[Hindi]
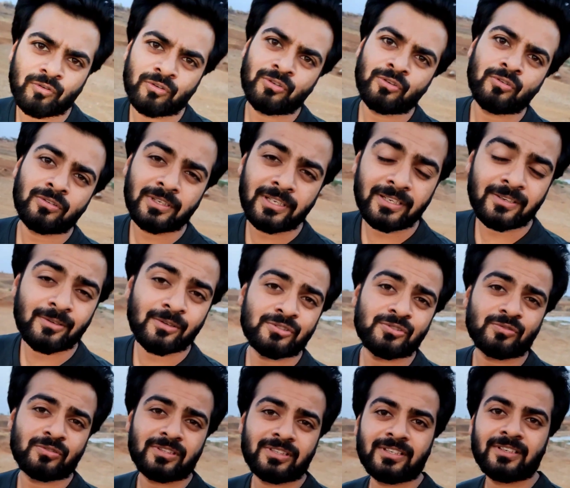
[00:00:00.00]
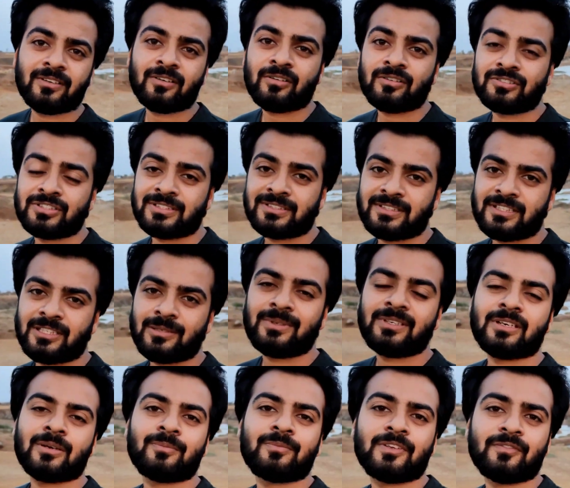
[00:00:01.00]
so, फ़ोटो क्लिक हो चुकी है और
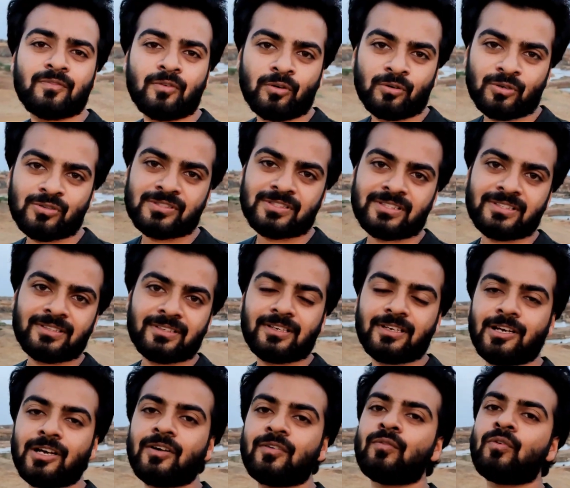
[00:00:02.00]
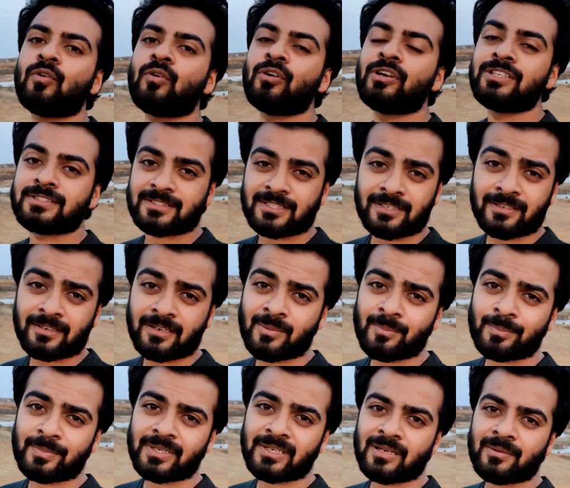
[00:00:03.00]
जितनी भी अपनी फ़ोटोज़ है वो
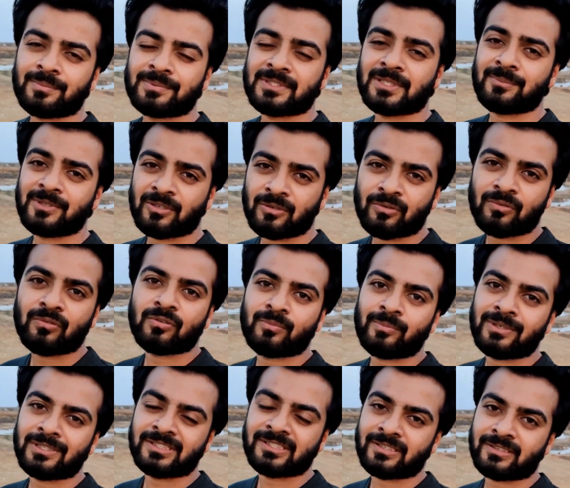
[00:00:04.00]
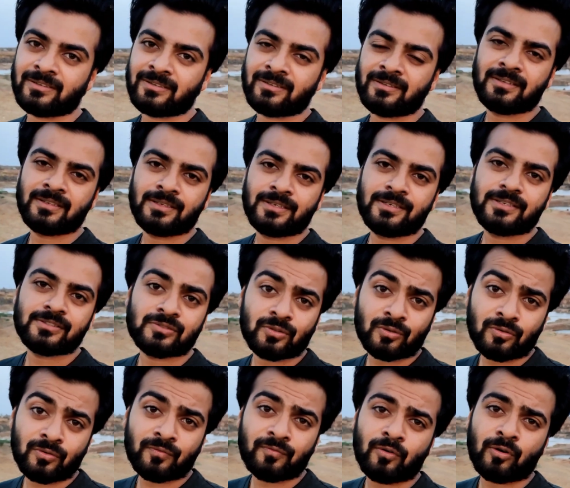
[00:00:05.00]
इंस्टाग्राम पे आप सभी लोगों को मिल
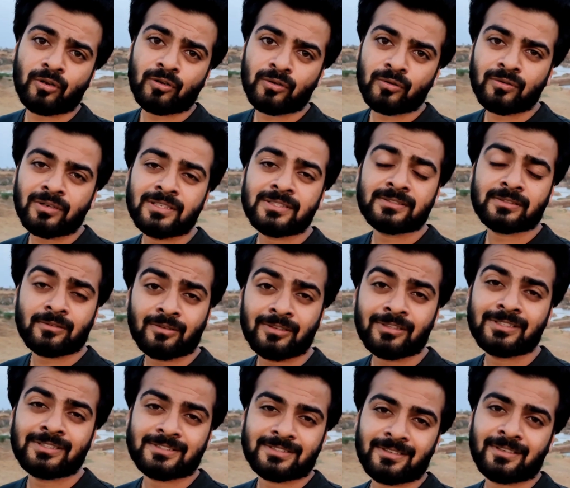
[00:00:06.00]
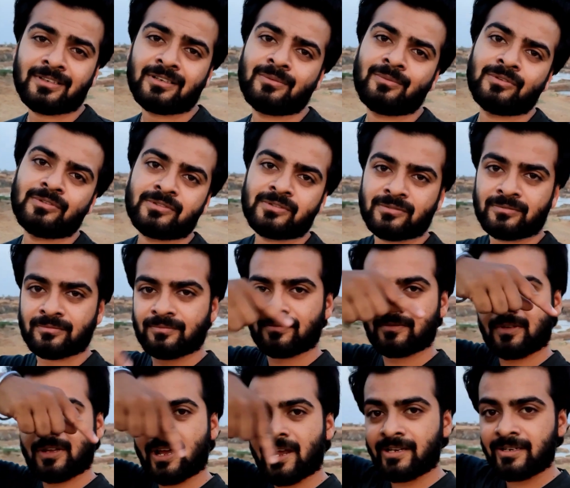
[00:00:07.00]
जाएगी सो फॉलो अस ऑन इंस्टाग्राम
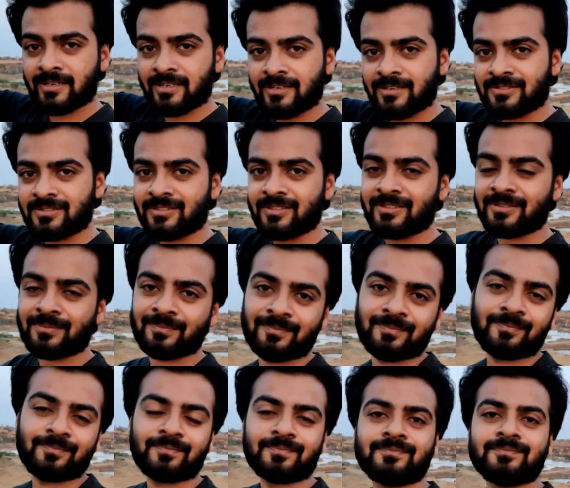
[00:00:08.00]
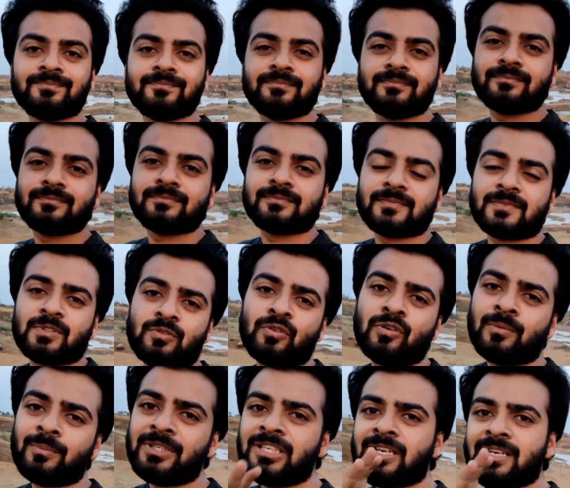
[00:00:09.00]
ऑल्सो आई डी इज़
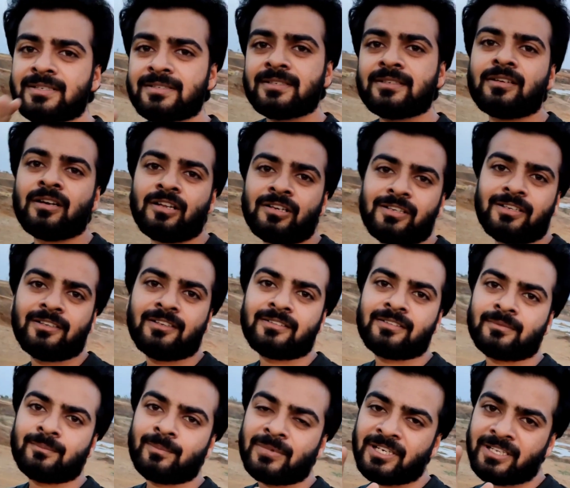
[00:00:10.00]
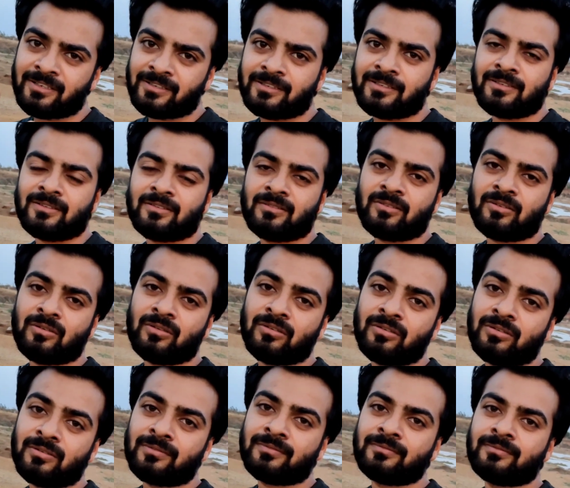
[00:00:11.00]
हियर तो अभी यहाँ से घर के लिए बढ़ेंगे
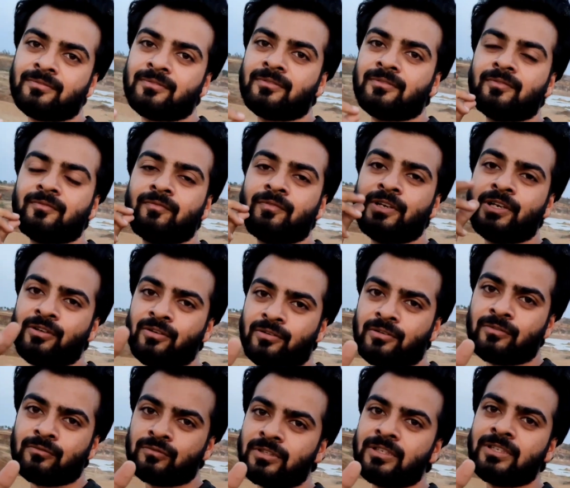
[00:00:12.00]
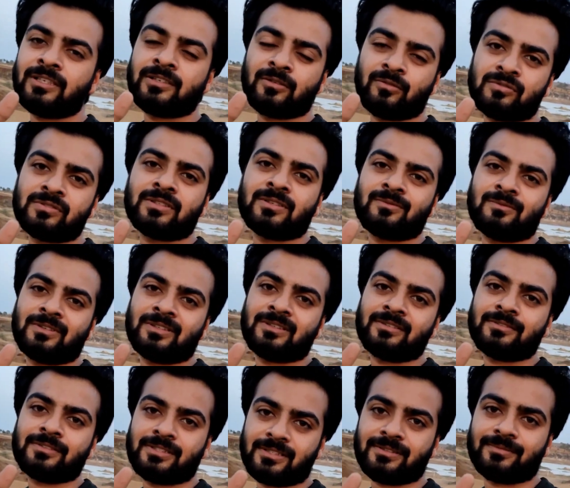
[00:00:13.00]
और वीडियो को उधर ही क्लोज़
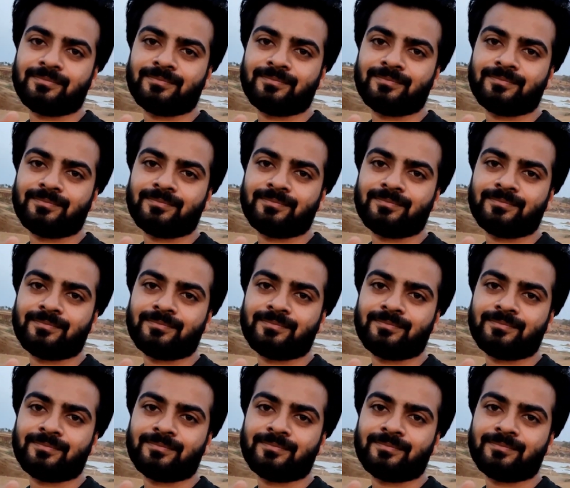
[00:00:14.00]
करूँगा